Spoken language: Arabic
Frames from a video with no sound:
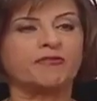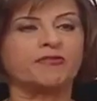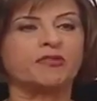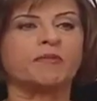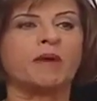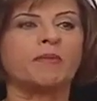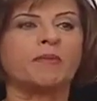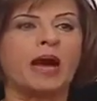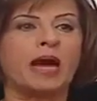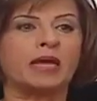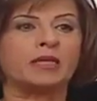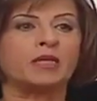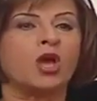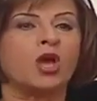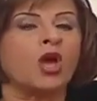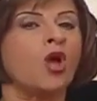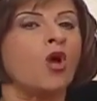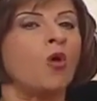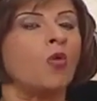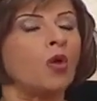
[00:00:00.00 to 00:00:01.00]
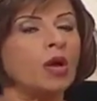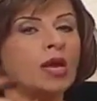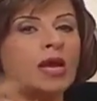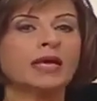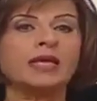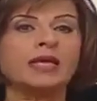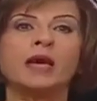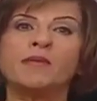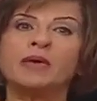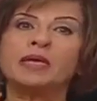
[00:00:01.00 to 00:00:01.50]
فيما بعد وإلها
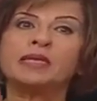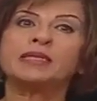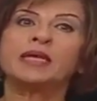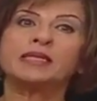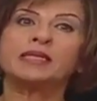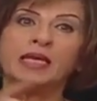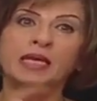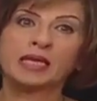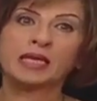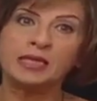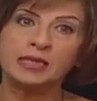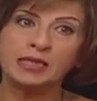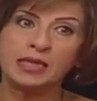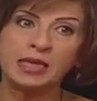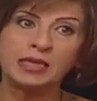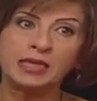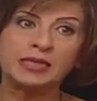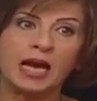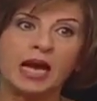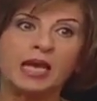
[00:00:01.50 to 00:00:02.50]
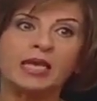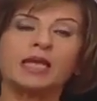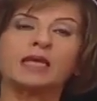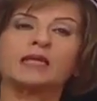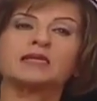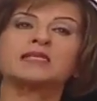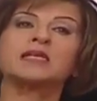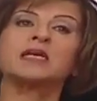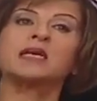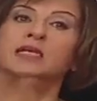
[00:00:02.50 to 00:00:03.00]
كمان تداعيات على
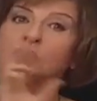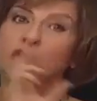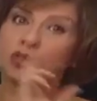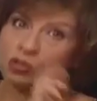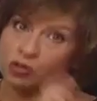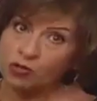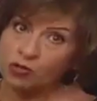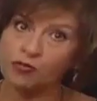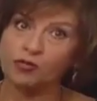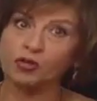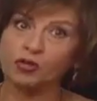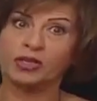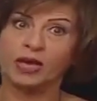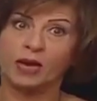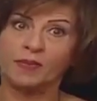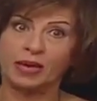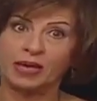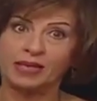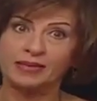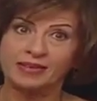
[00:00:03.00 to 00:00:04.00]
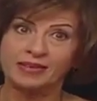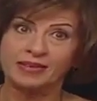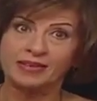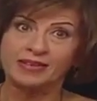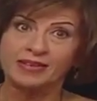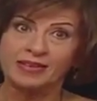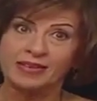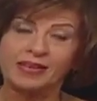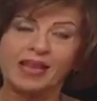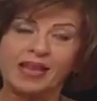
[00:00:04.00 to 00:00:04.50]
صحة الطفل كمان
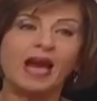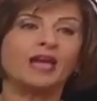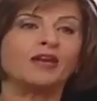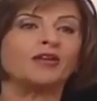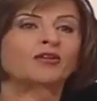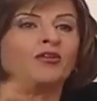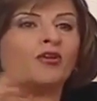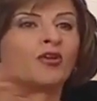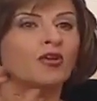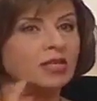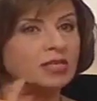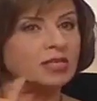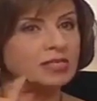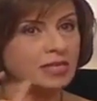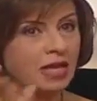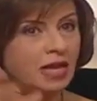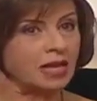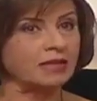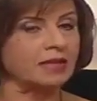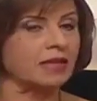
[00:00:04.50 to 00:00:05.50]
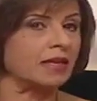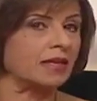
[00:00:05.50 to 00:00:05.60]
لانه اذا